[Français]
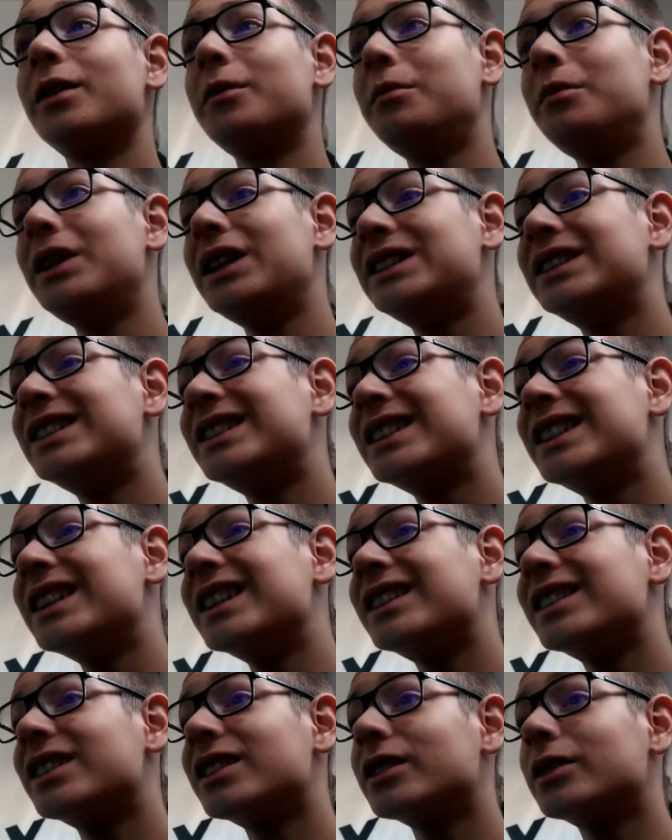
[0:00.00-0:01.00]

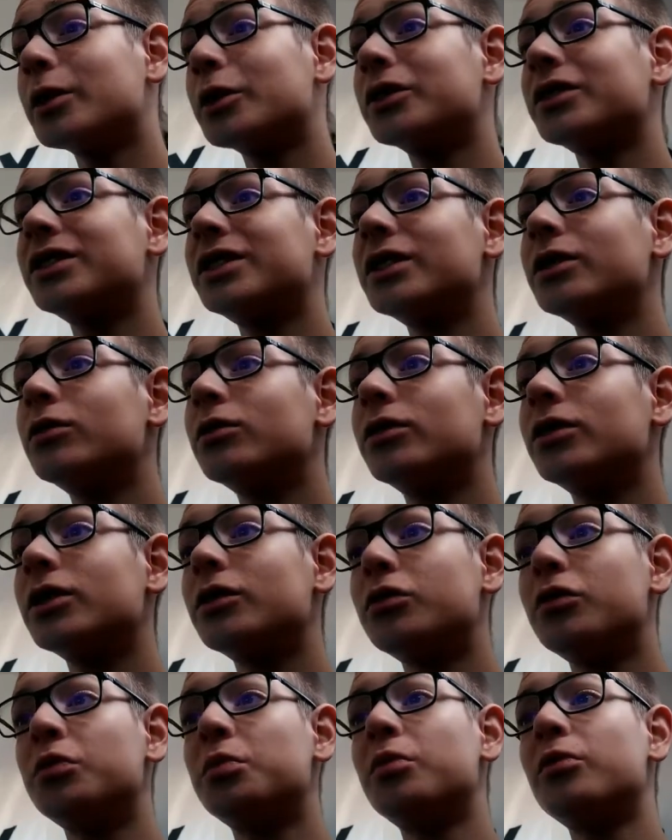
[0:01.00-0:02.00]
Mixkit, c'est un site où que
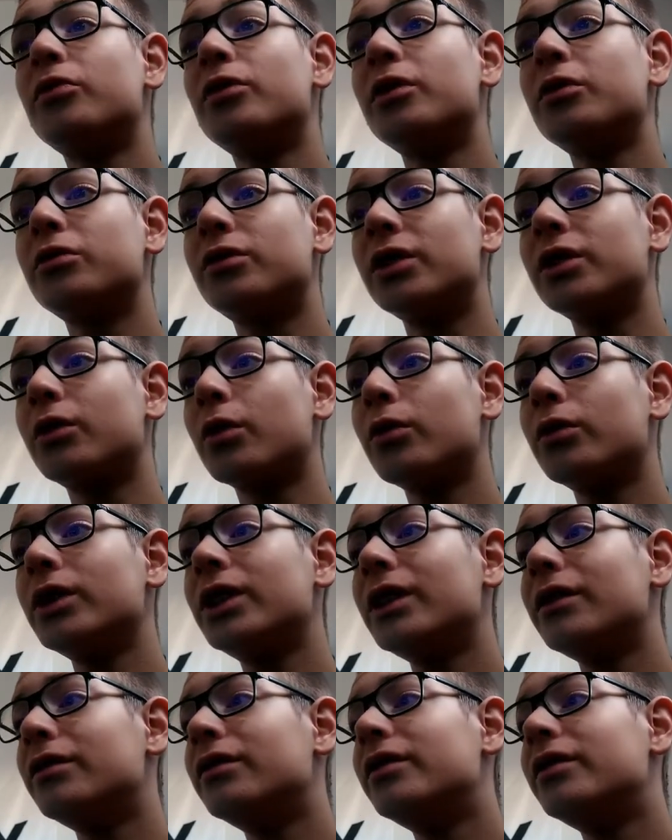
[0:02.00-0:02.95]
vous pouvez aussi trouver des